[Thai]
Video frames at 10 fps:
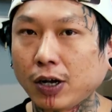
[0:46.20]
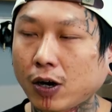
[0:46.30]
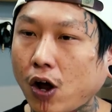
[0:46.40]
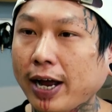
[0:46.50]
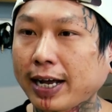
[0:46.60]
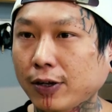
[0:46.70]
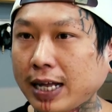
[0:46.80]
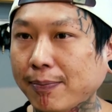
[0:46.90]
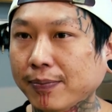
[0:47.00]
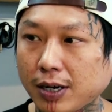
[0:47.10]
ลองให้เขา
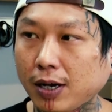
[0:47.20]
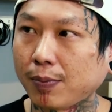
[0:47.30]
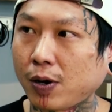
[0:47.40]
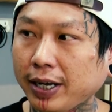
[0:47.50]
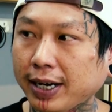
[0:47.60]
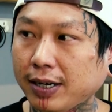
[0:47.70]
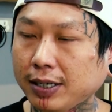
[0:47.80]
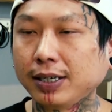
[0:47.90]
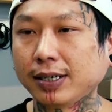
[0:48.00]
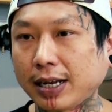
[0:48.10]
ทำก็พอเห็นแล้ว
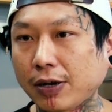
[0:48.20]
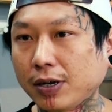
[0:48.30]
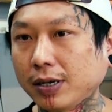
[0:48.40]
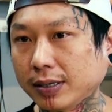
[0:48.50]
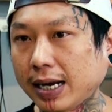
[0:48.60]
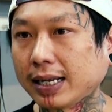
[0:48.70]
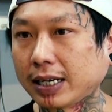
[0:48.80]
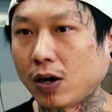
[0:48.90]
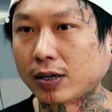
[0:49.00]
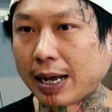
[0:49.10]
เราก็น่า
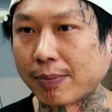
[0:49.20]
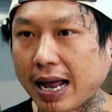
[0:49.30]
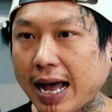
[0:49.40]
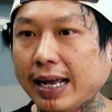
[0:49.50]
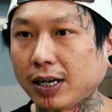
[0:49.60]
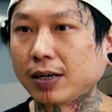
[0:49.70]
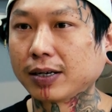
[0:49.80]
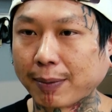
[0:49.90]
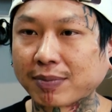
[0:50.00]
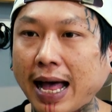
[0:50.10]
จะลองทำได้ก็
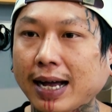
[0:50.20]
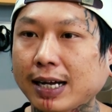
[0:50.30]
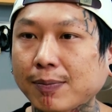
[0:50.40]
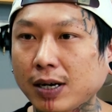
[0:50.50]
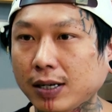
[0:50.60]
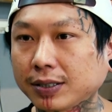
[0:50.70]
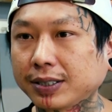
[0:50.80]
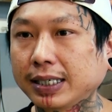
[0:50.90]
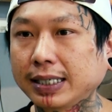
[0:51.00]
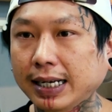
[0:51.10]
เก็บตังค์ครับก็
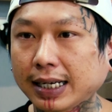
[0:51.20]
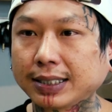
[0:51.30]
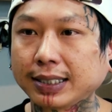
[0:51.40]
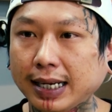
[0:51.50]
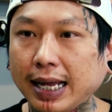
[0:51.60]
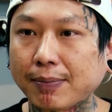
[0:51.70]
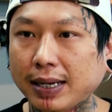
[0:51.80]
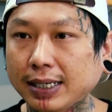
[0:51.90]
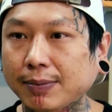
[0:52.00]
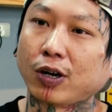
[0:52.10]
ซื้อเครื่องซื้ออะไร
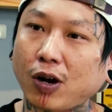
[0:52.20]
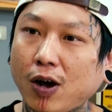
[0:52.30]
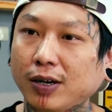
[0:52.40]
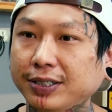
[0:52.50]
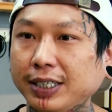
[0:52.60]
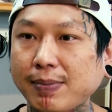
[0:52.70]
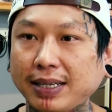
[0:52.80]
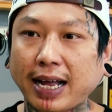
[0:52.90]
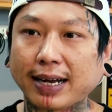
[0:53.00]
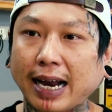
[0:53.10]
มาทดลองซื้อมา
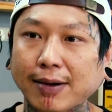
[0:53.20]
สัก